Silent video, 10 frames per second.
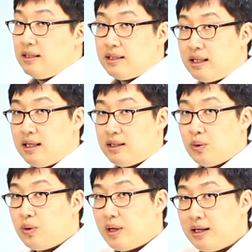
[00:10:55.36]
제가
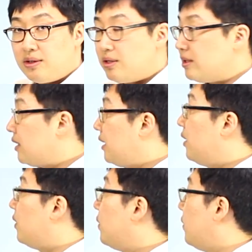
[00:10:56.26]
이거
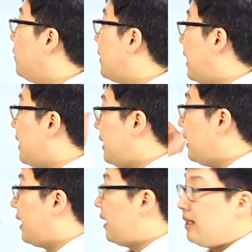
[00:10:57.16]
알려드렸잖아요.
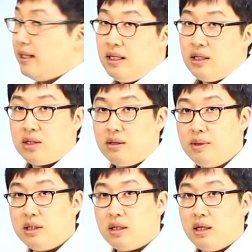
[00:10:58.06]
로라리레.
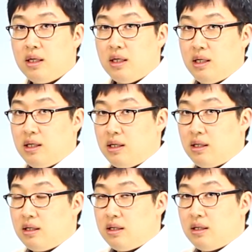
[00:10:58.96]
그러면은
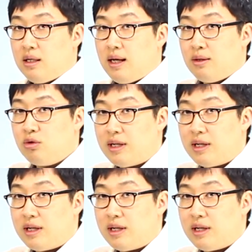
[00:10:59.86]
어, 한국